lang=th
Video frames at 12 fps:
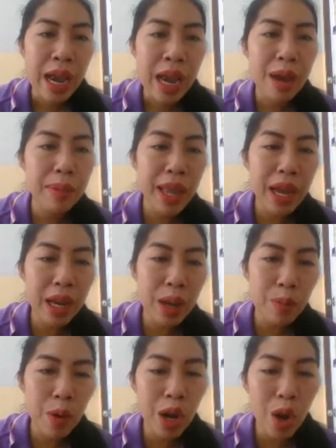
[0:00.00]
คำแรก
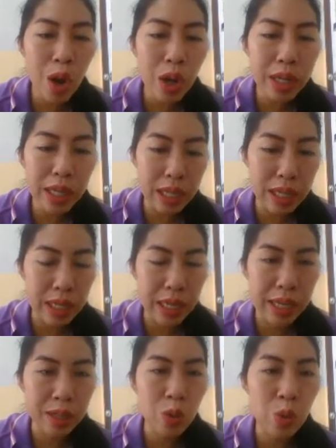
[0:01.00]
คำว่าก้อนอิฐ
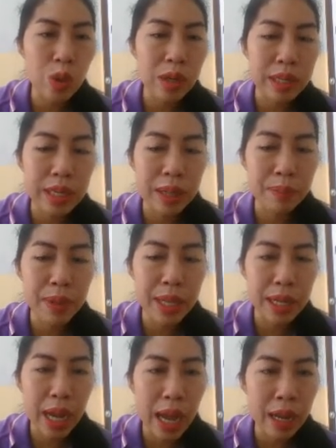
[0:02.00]
เขียนถูกหรือเขียนผิด
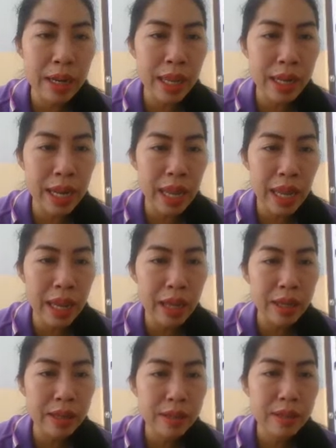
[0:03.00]
คะเด็
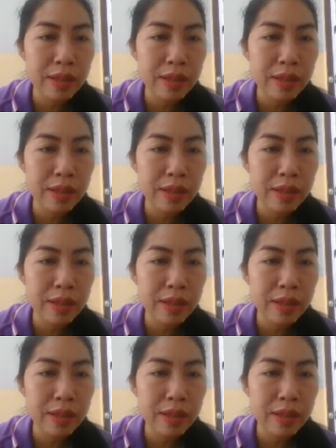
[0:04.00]
กๆ